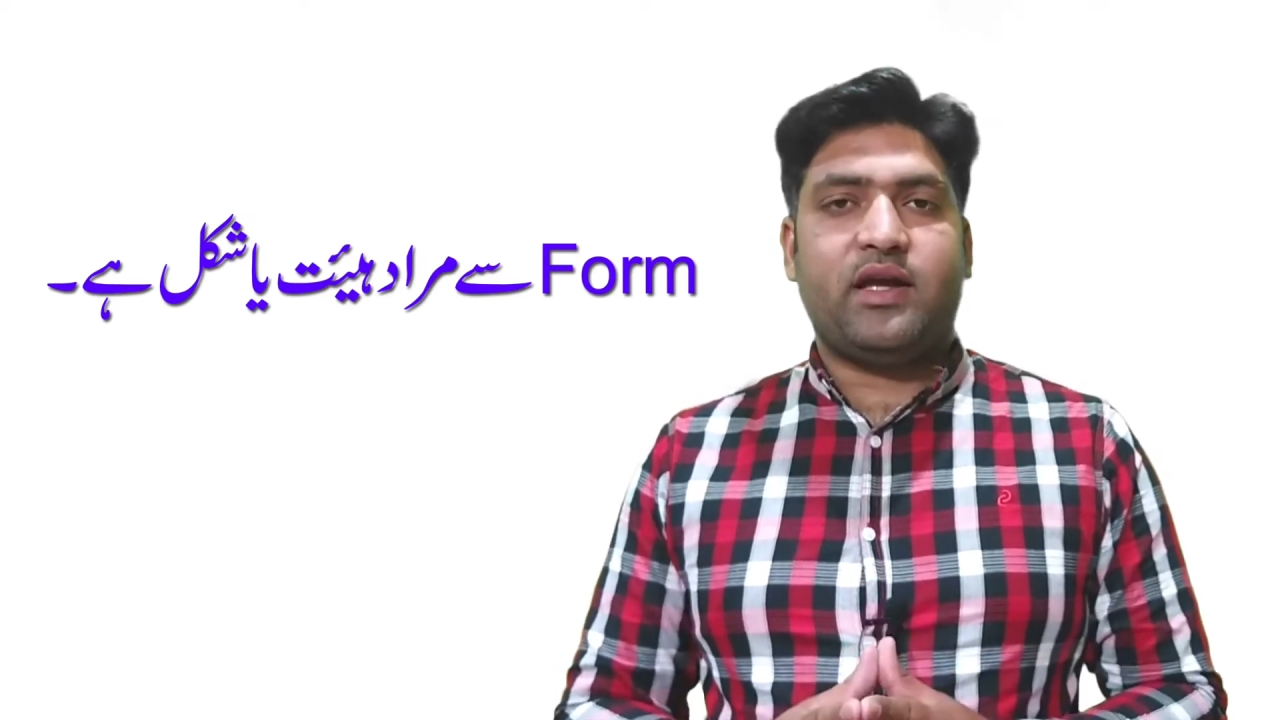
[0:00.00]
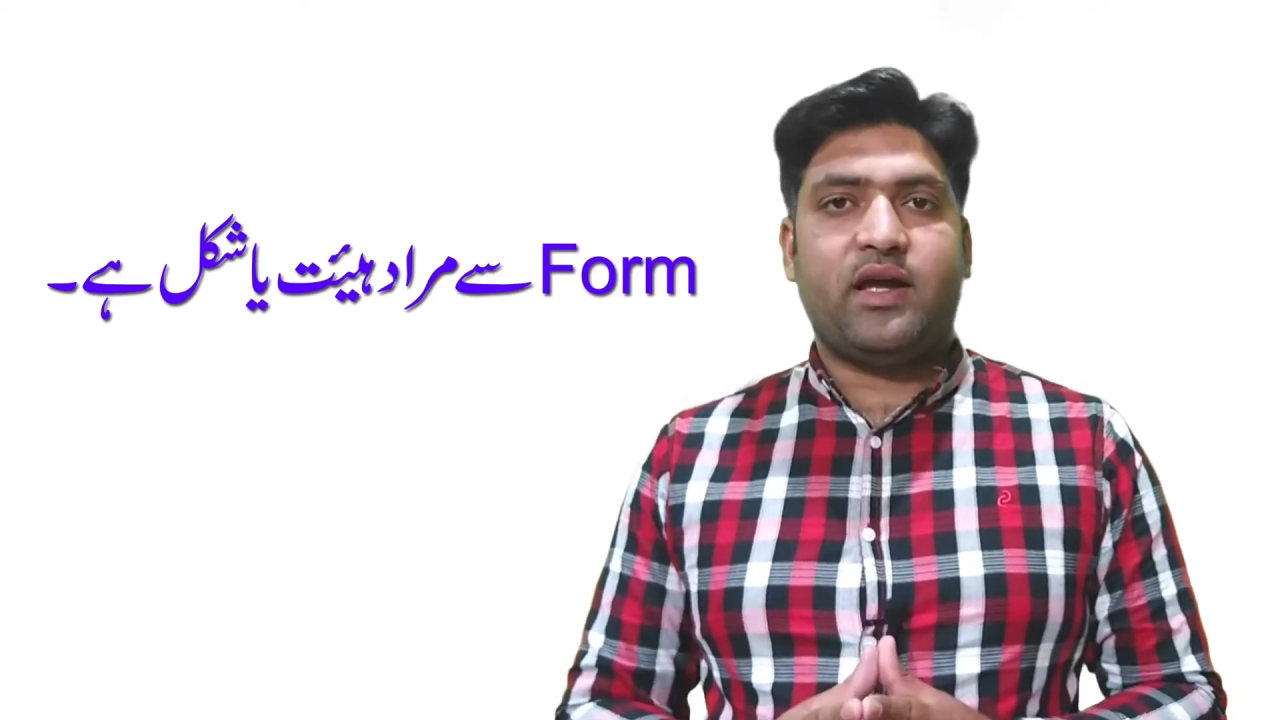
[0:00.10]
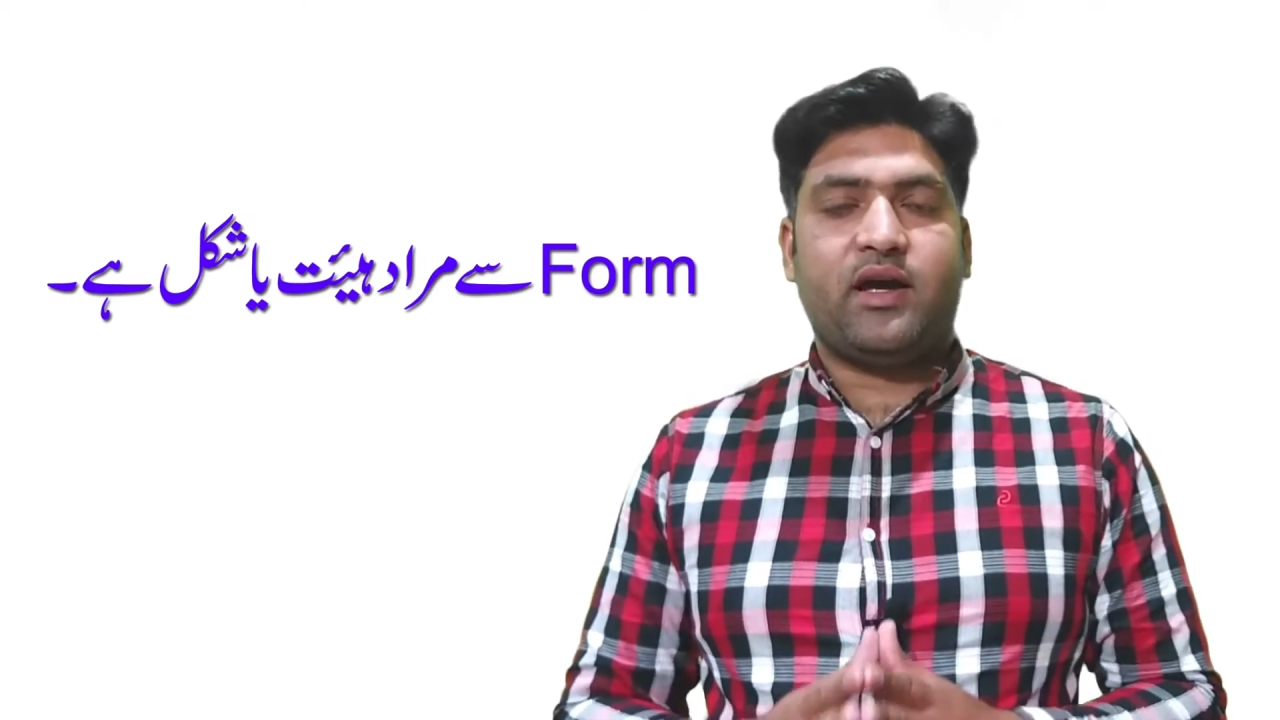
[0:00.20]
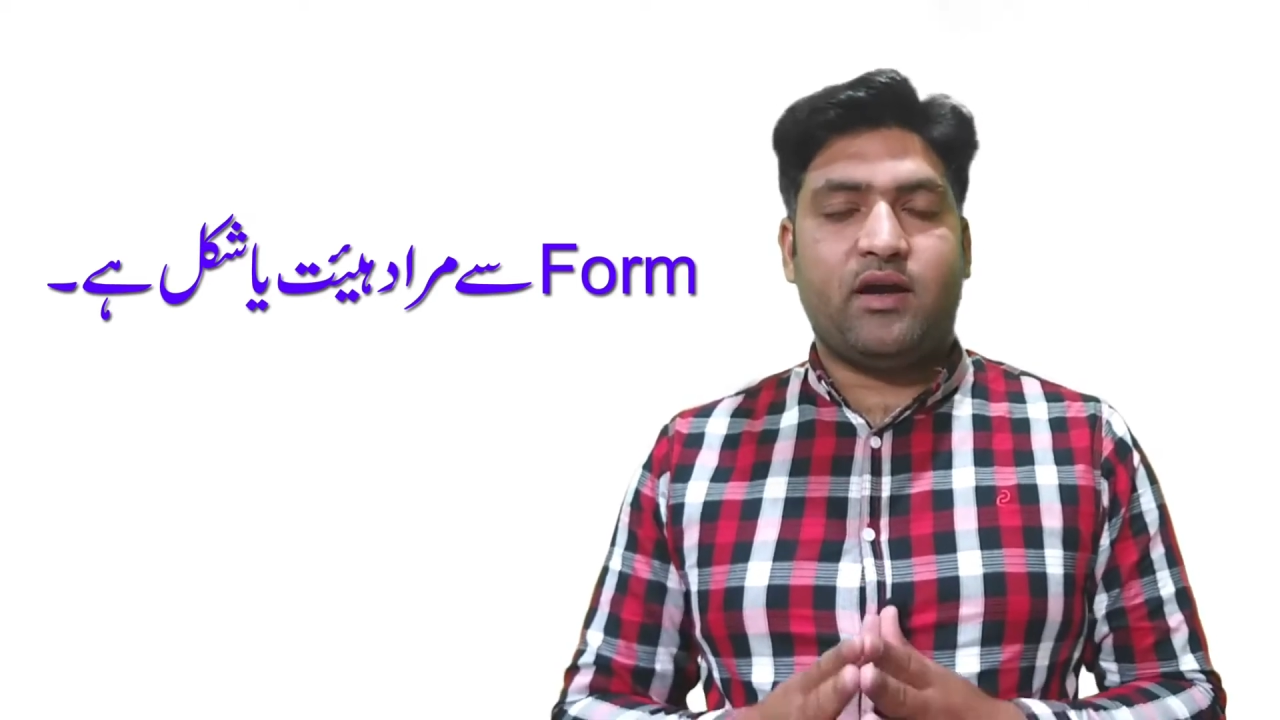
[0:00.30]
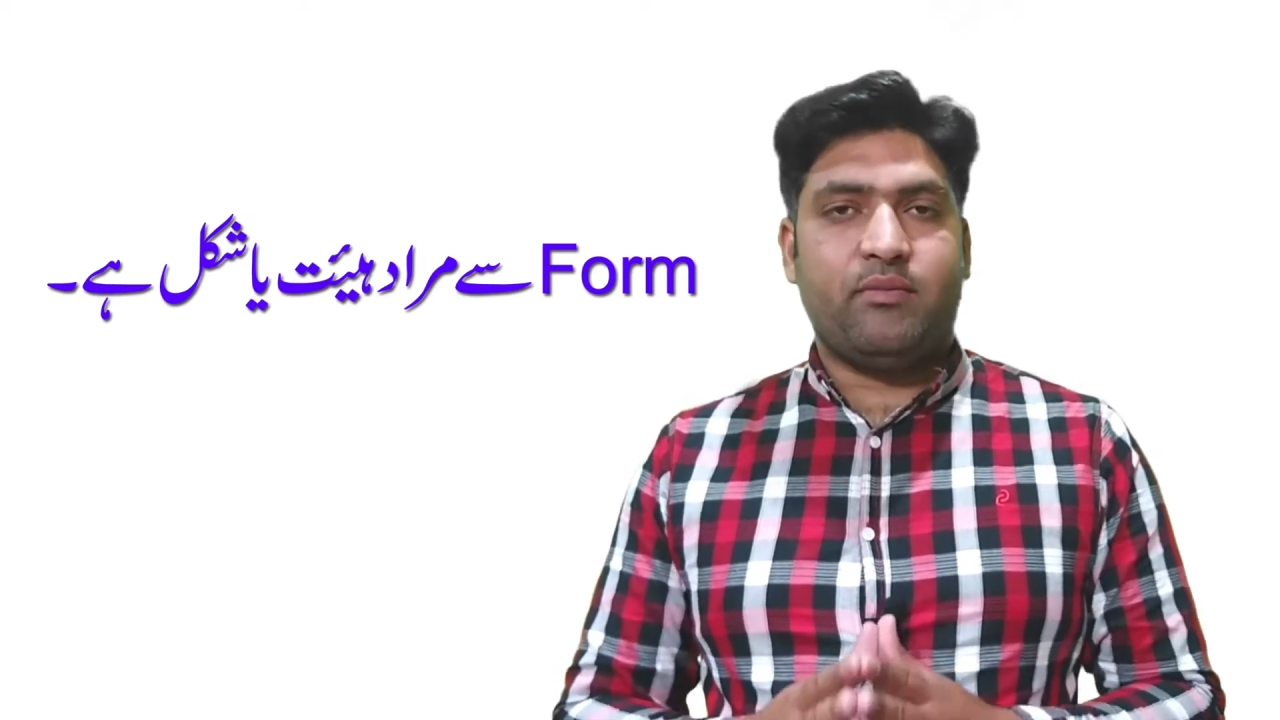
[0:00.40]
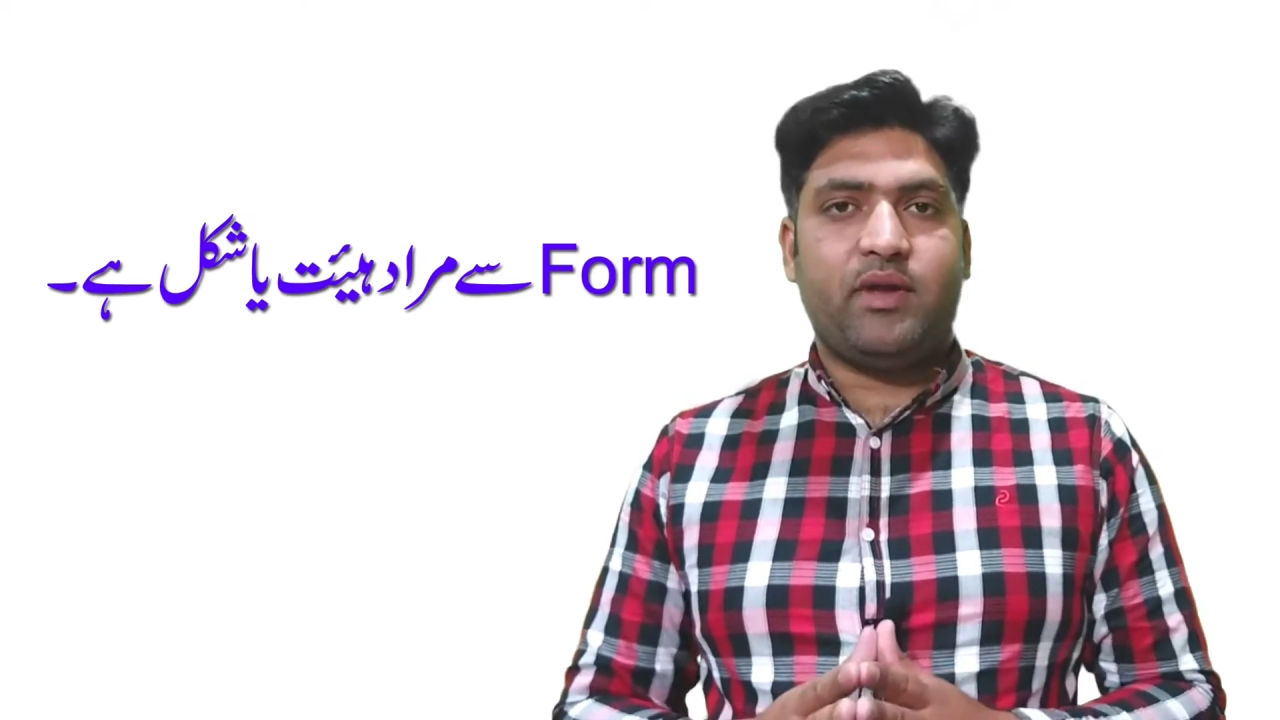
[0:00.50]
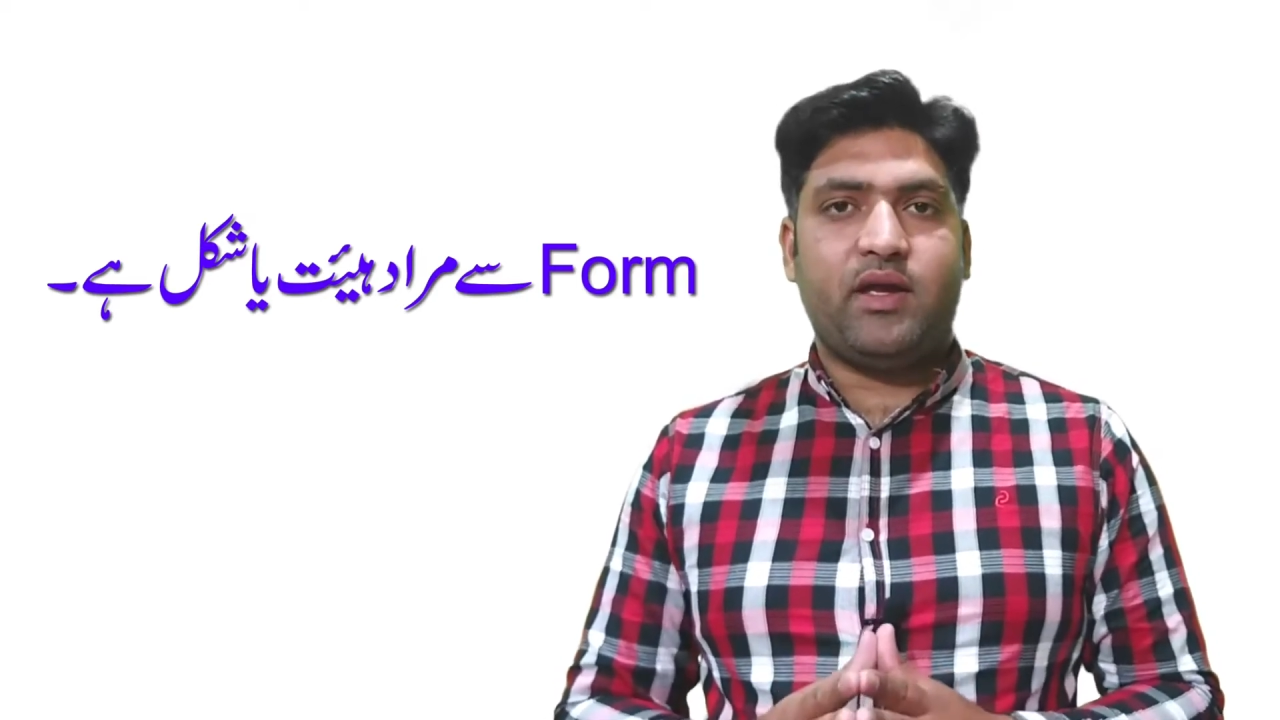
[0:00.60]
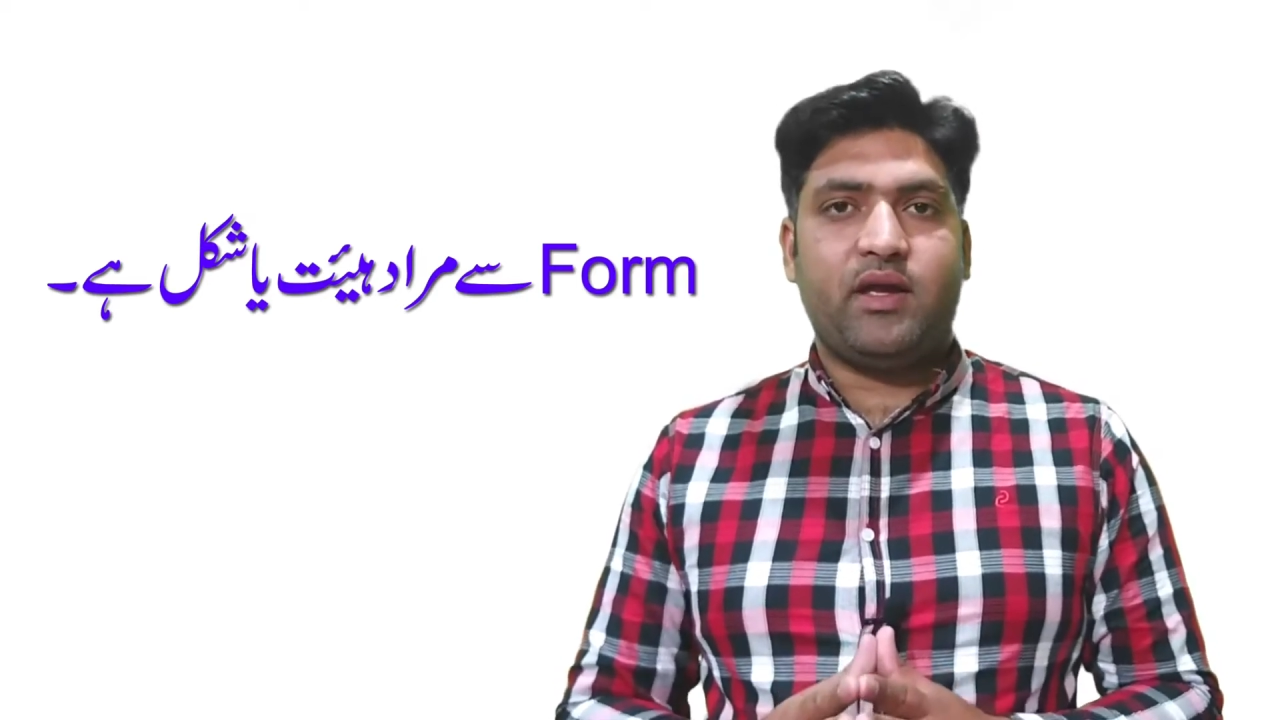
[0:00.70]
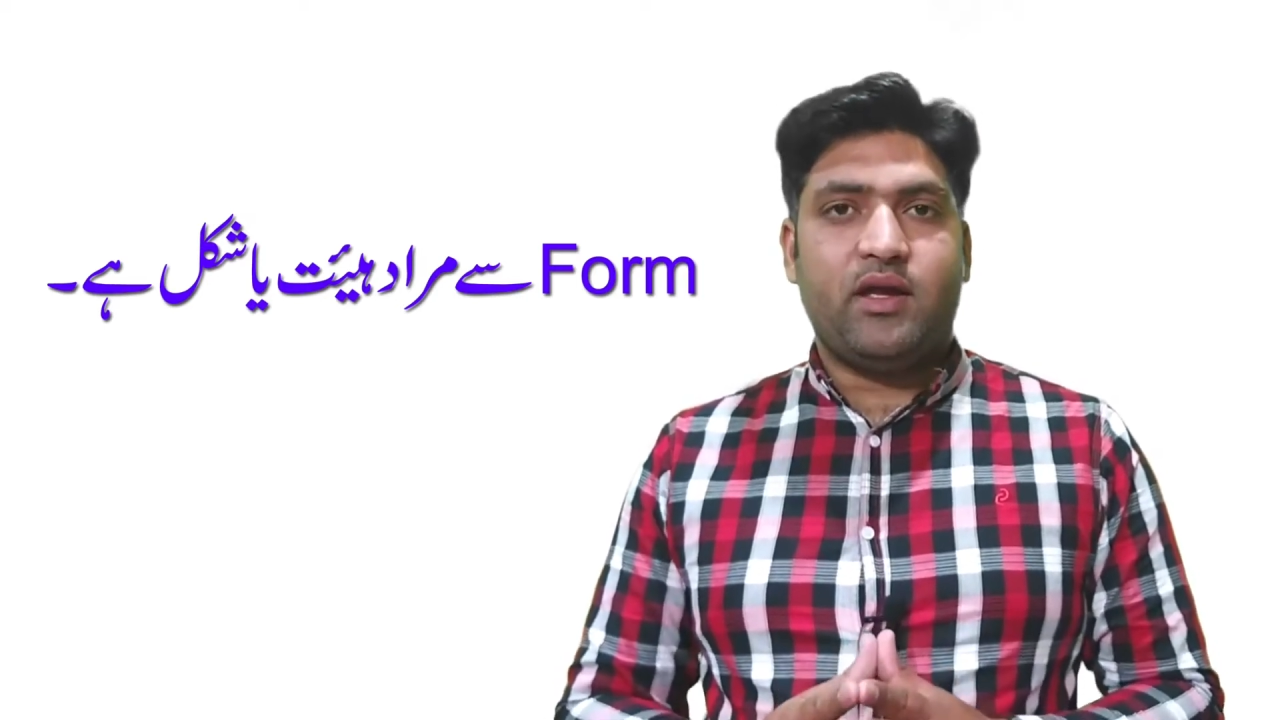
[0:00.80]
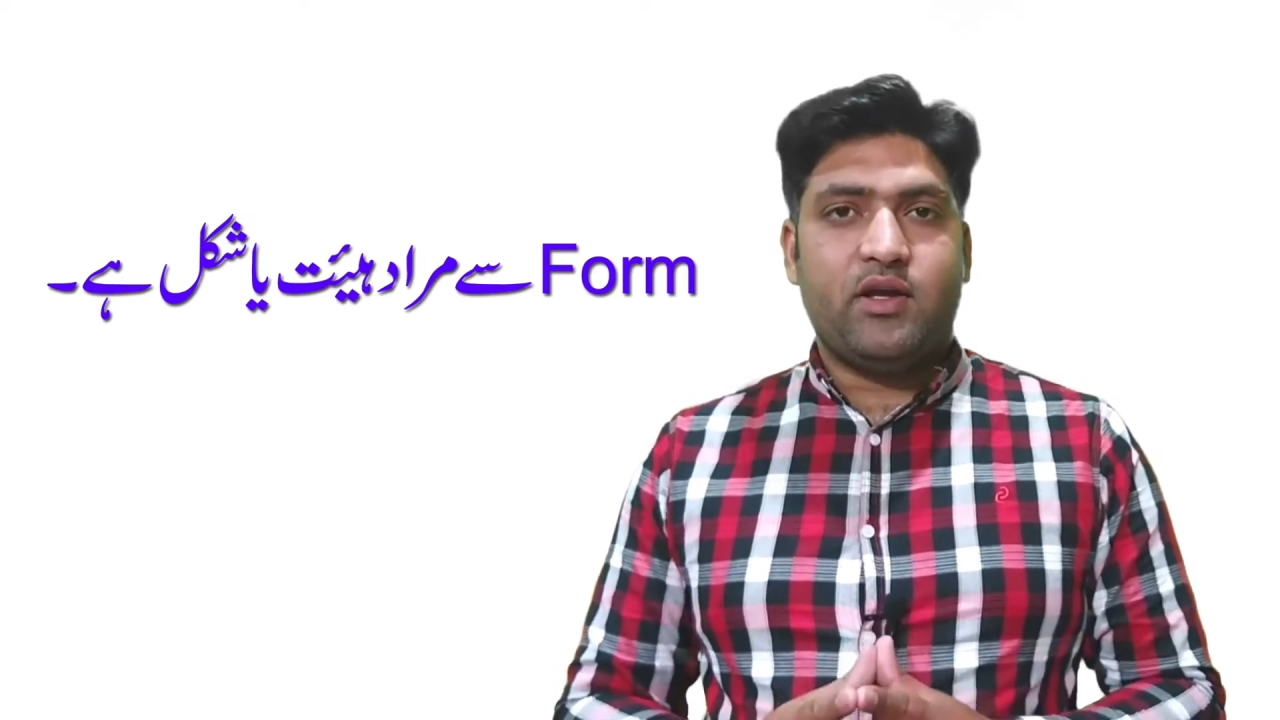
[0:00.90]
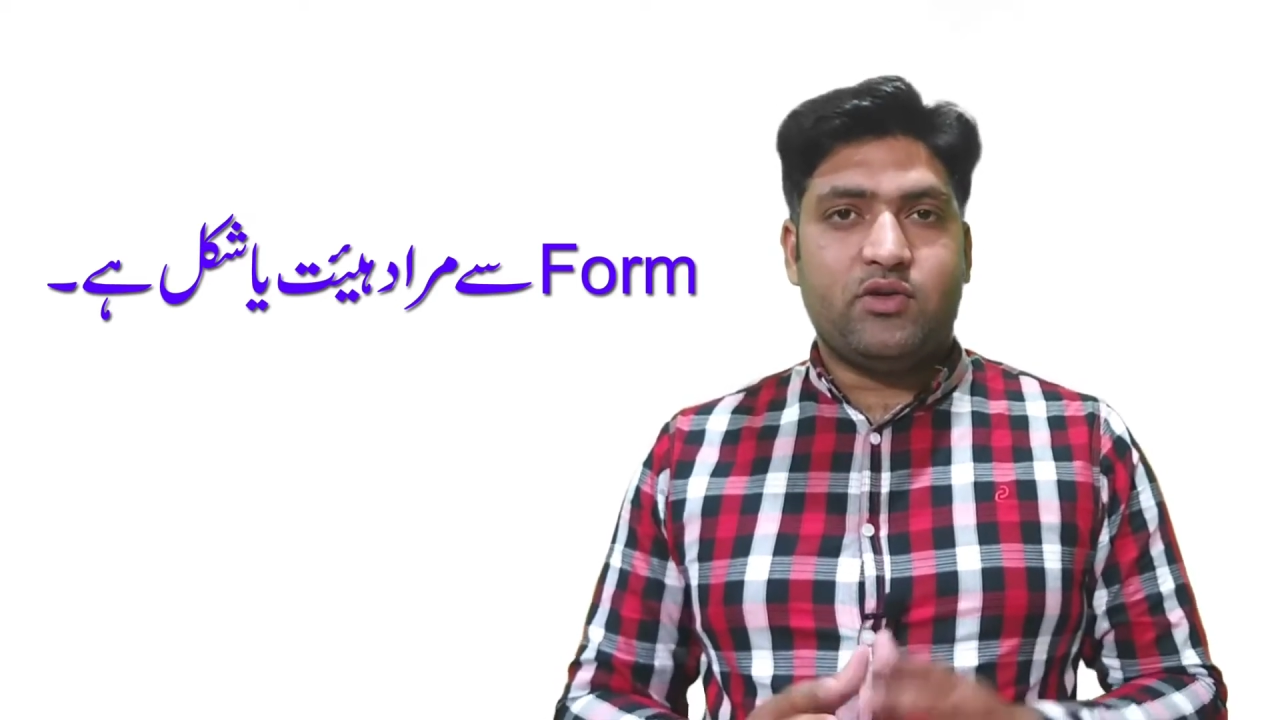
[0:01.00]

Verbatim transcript: हैं हमें